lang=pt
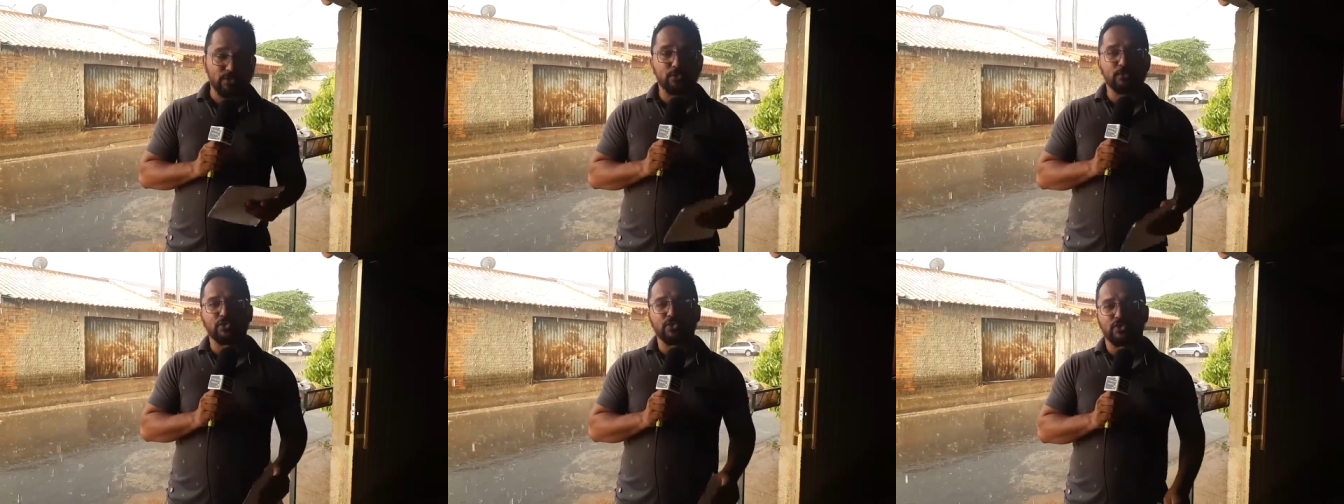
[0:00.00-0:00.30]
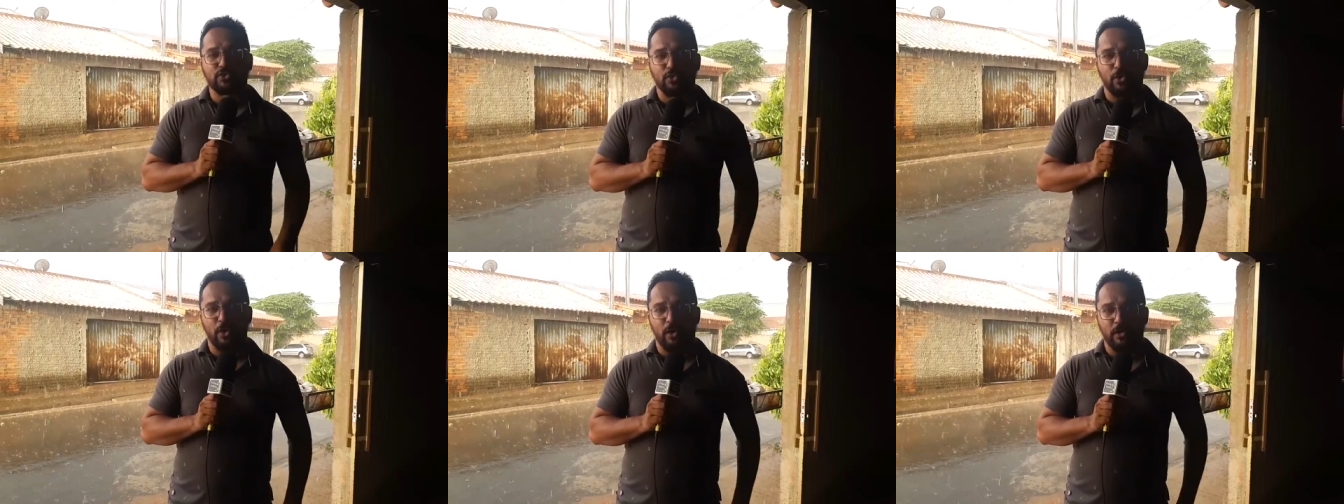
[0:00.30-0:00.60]

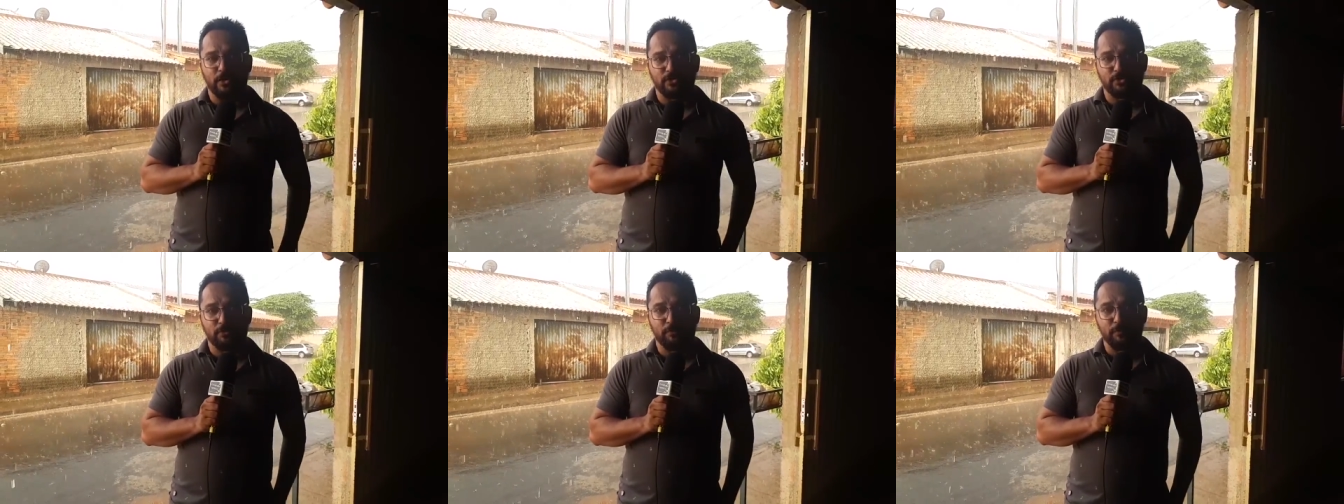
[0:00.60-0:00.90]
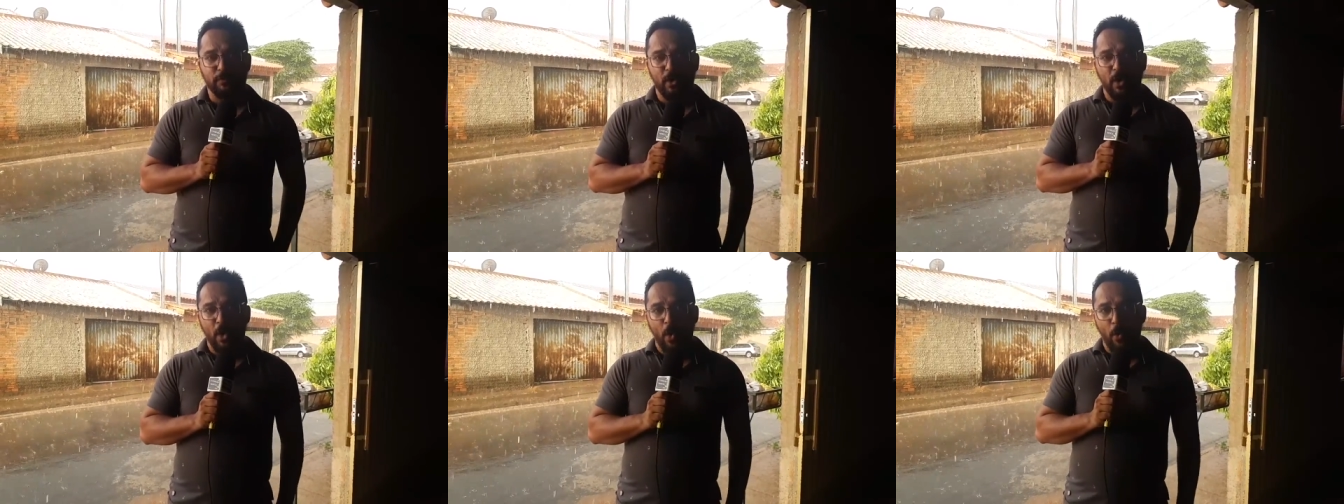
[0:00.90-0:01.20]
Custódio.
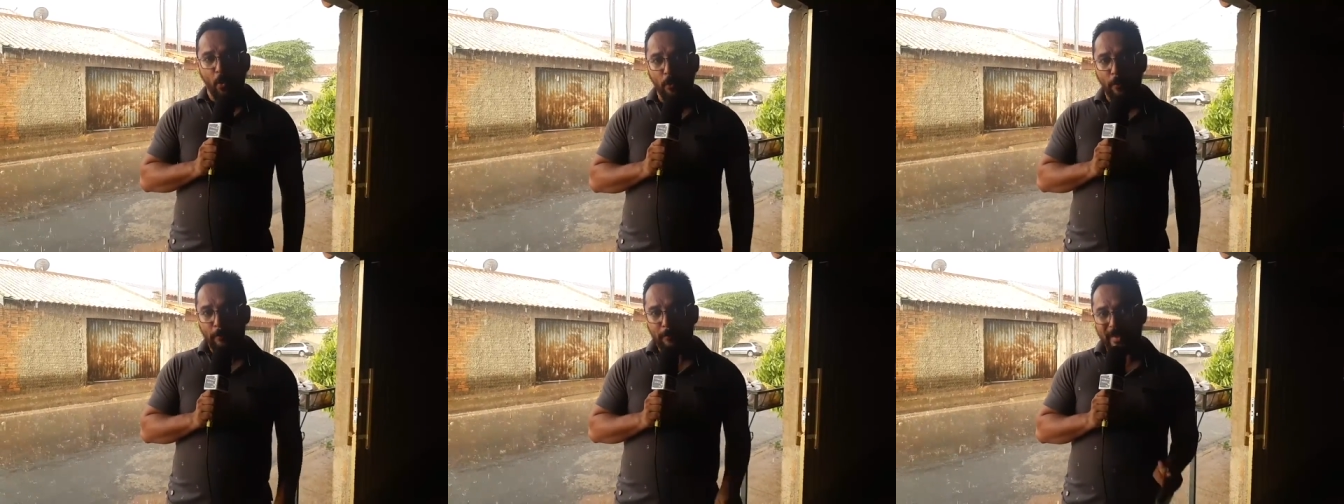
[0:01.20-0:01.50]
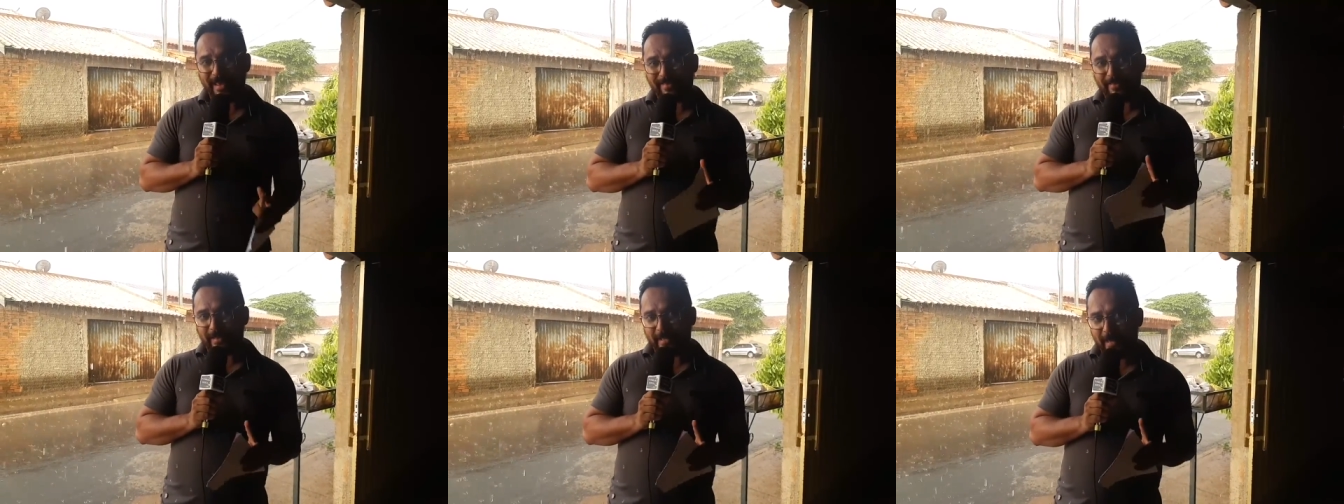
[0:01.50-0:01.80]
Um
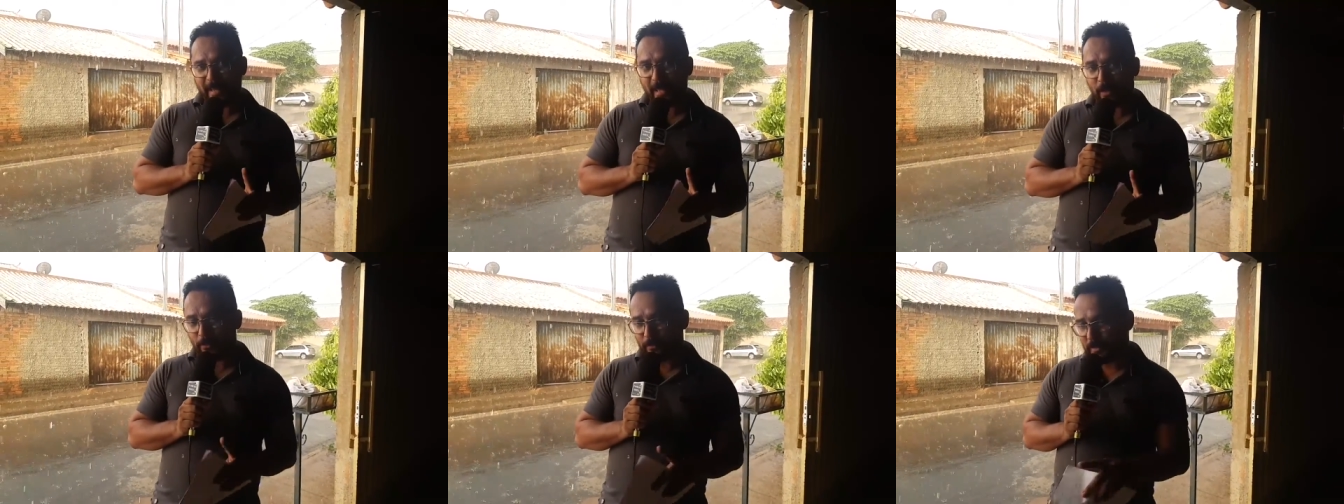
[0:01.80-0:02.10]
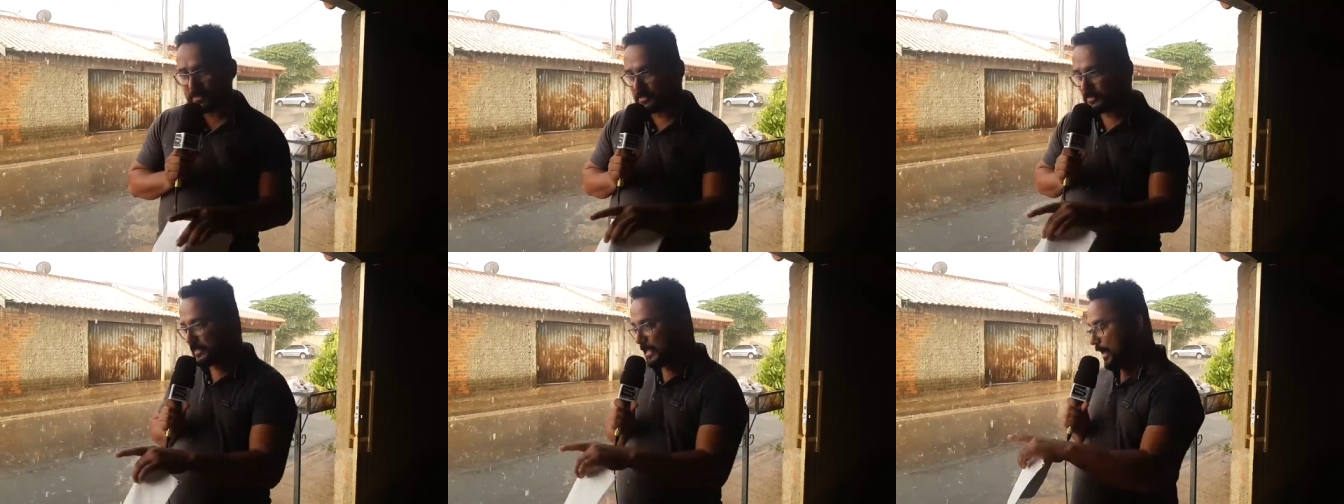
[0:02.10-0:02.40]
pedreiro
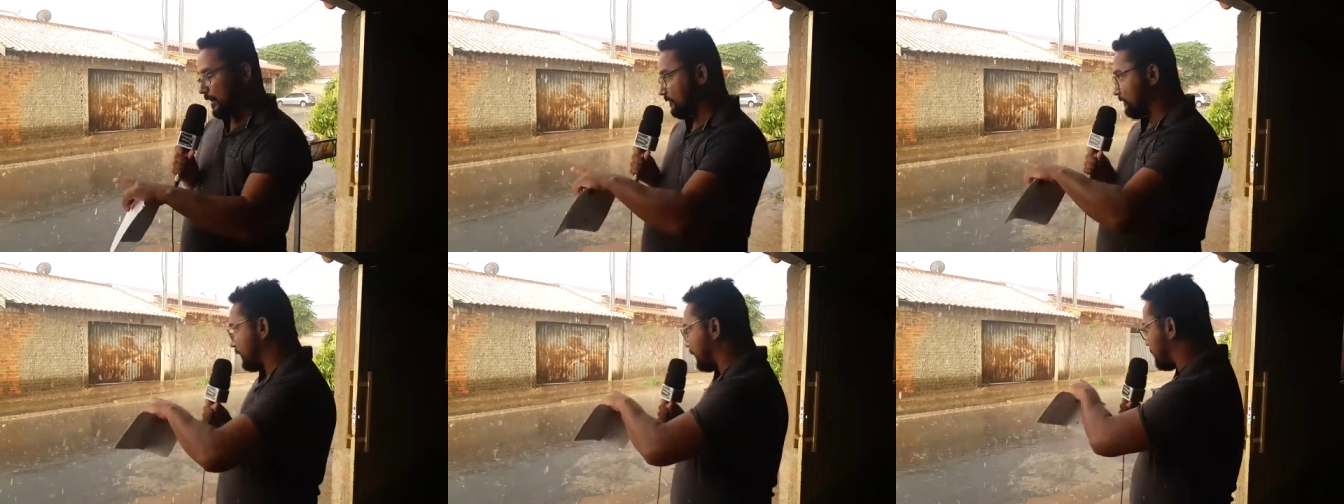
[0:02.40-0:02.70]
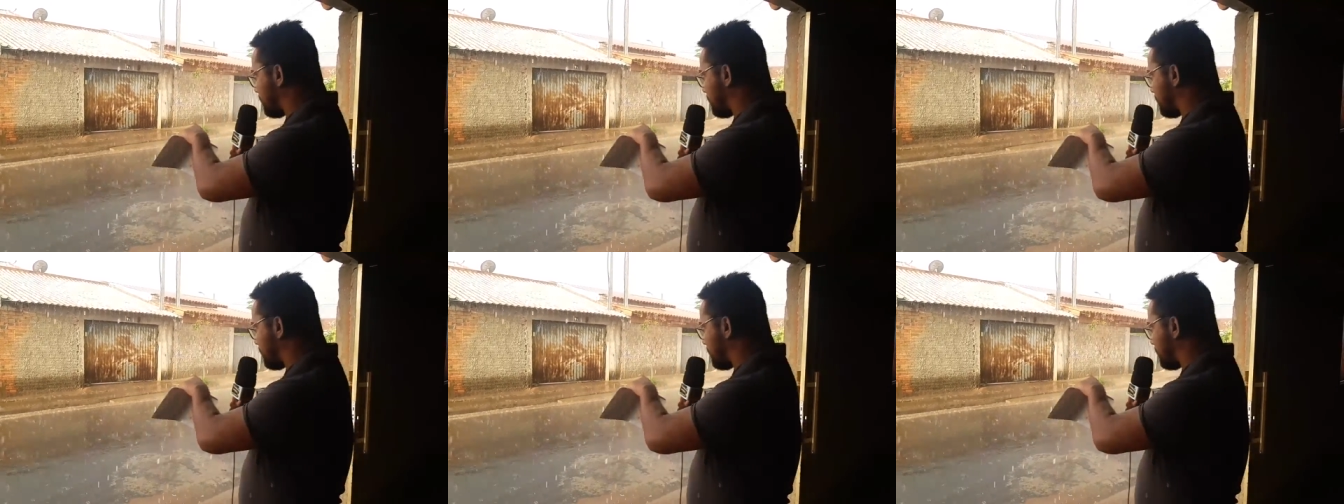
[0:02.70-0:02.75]
que estava